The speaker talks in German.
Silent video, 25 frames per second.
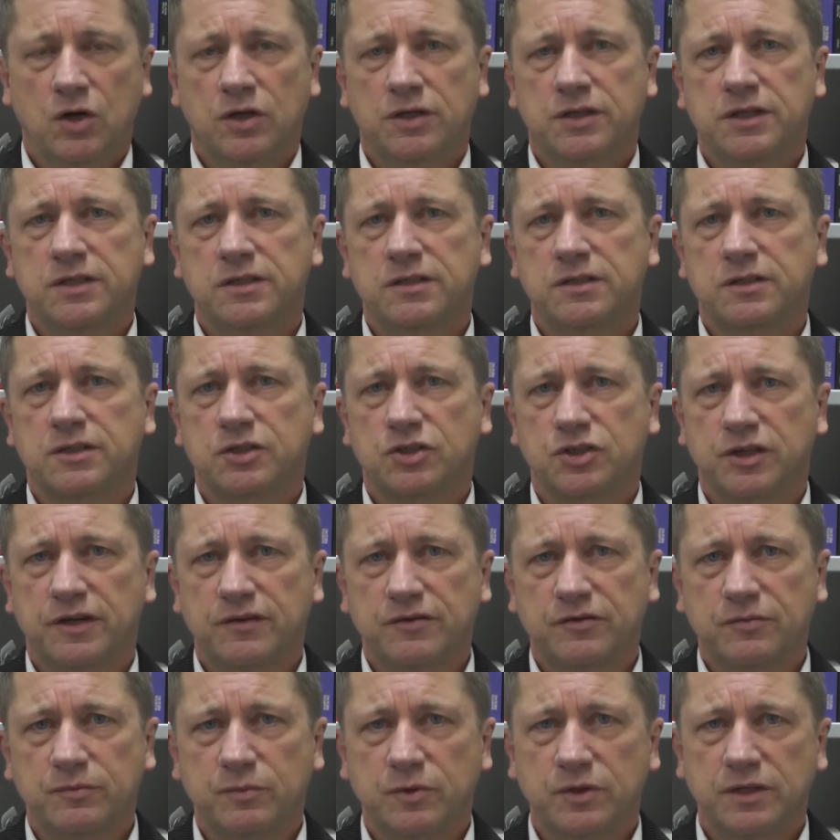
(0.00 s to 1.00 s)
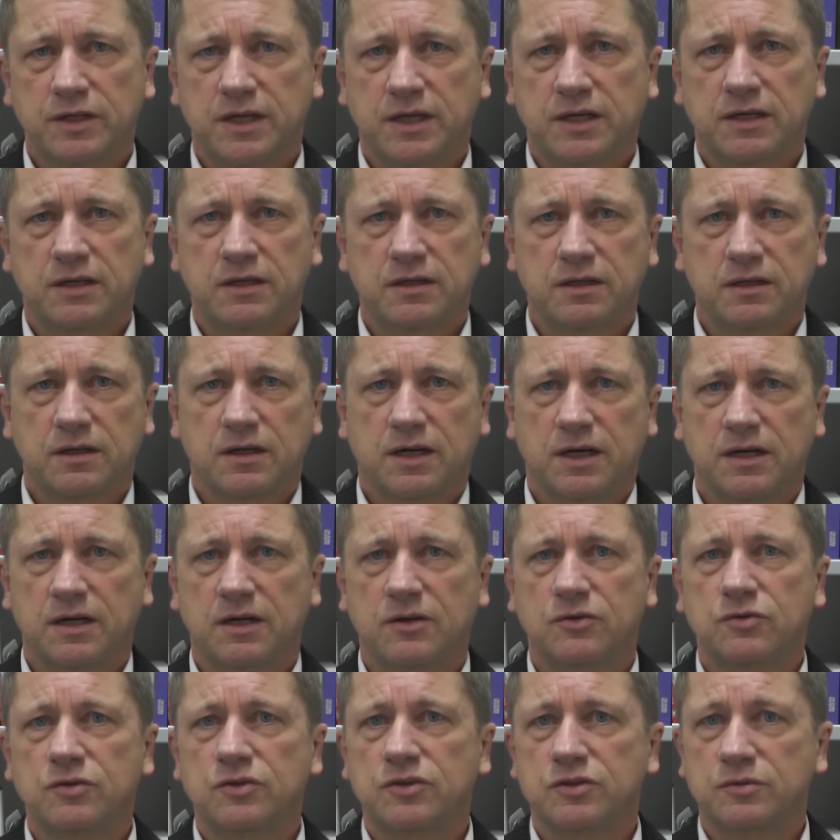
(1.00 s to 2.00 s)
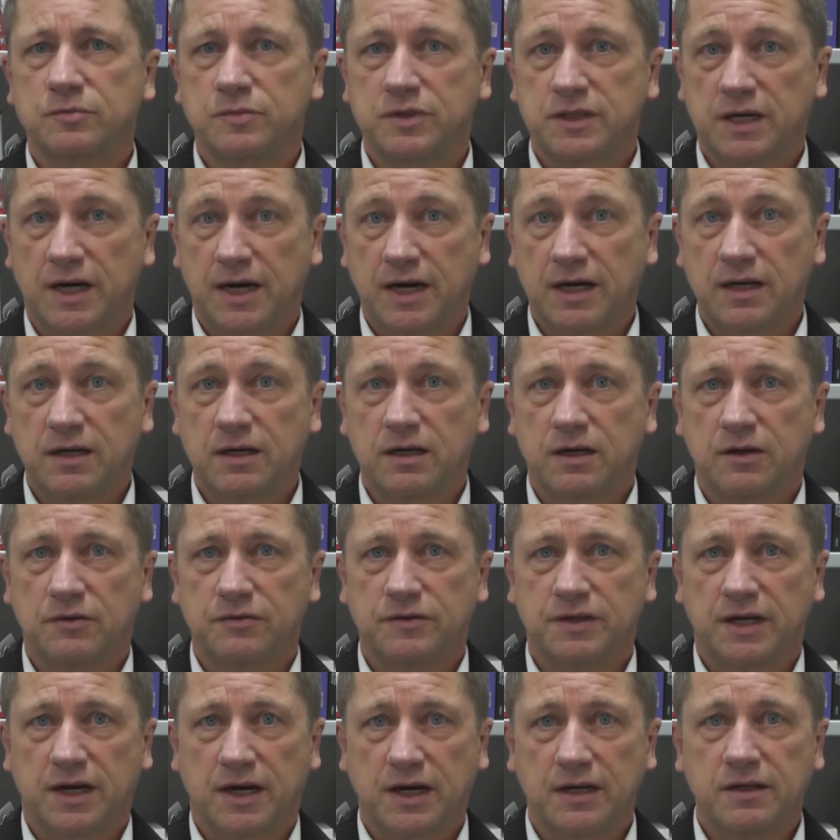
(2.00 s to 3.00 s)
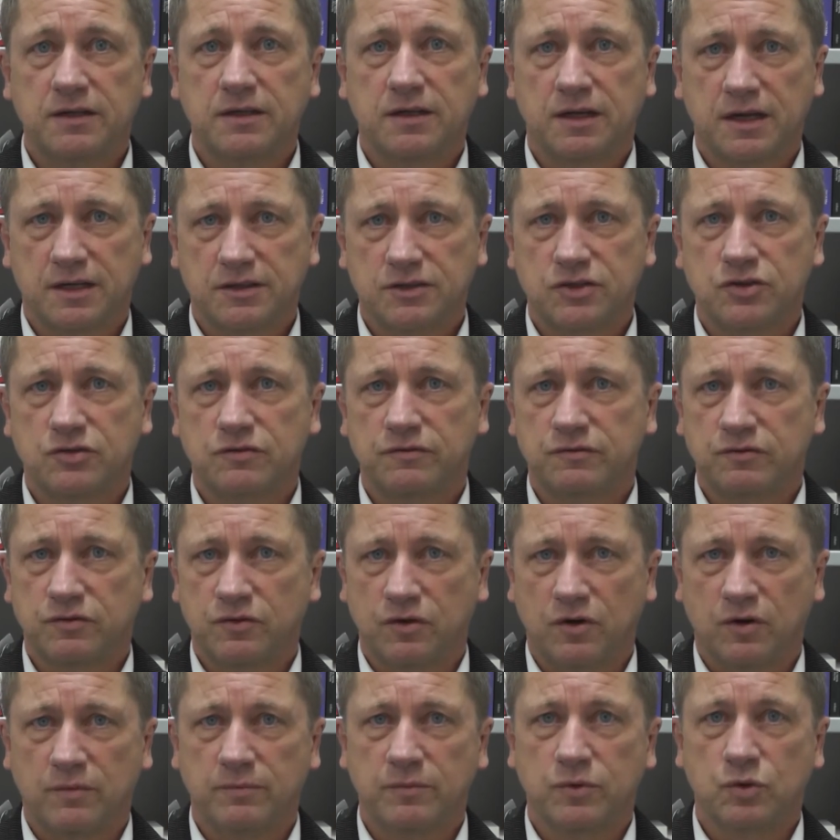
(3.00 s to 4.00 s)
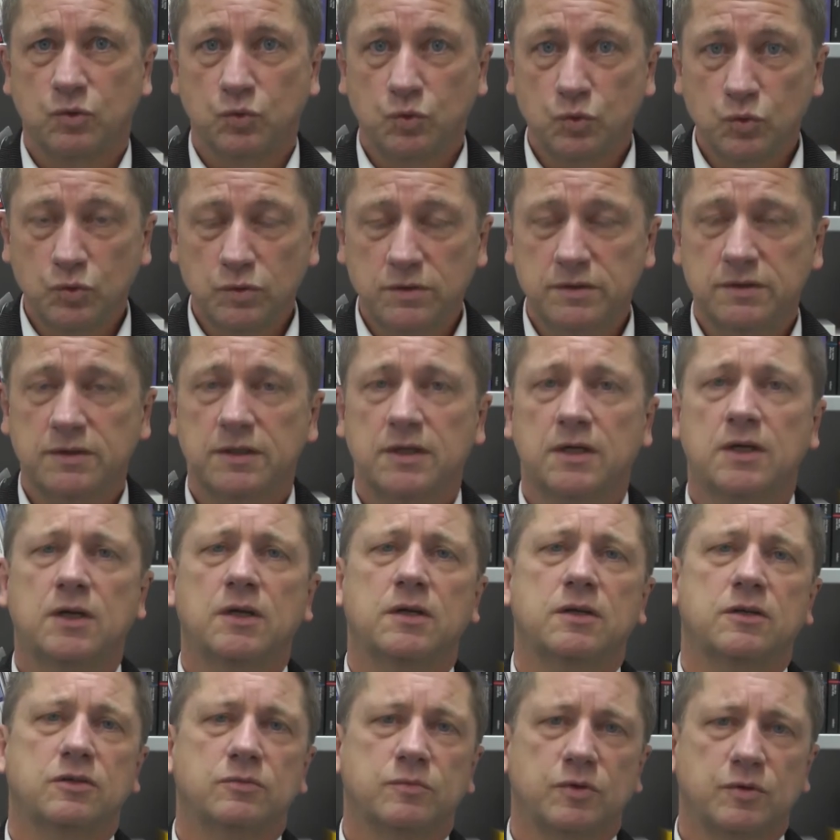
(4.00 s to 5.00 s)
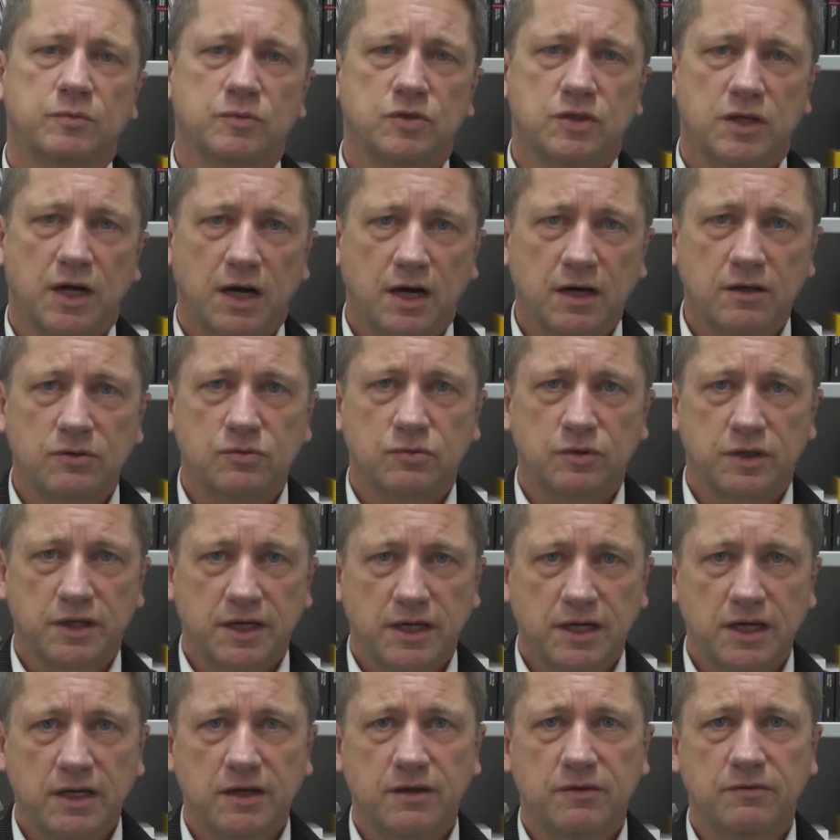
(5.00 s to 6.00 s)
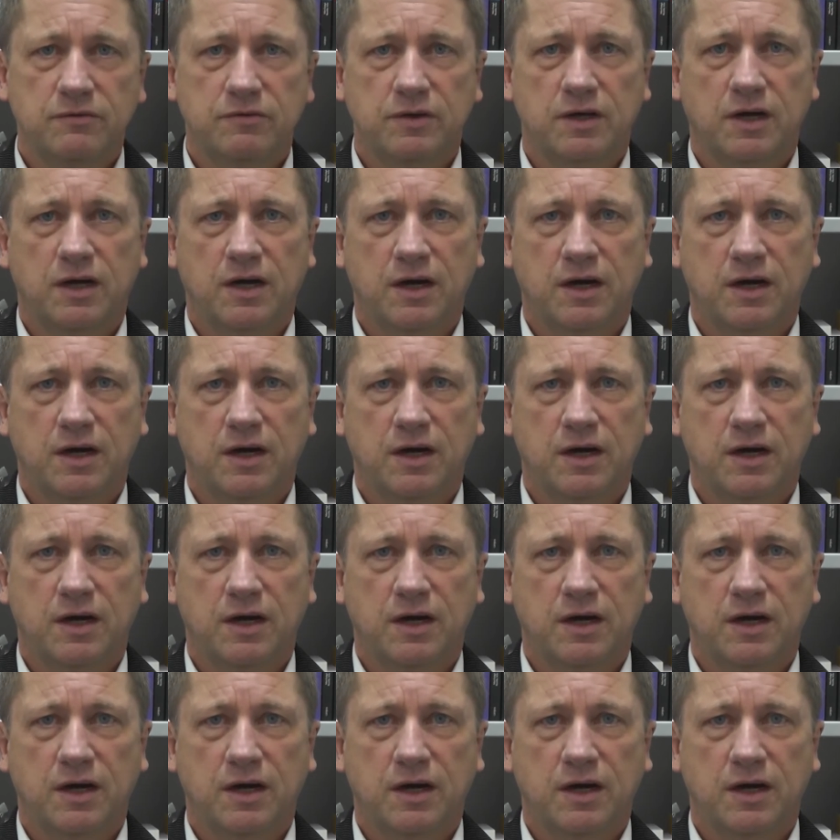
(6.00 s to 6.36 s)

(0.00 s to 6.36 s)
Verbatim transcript: Dieses Geschäftsmodell kann natürlich zum Teil auf der alten klassischen Form beruhen. Wenn man sagt, okay, wir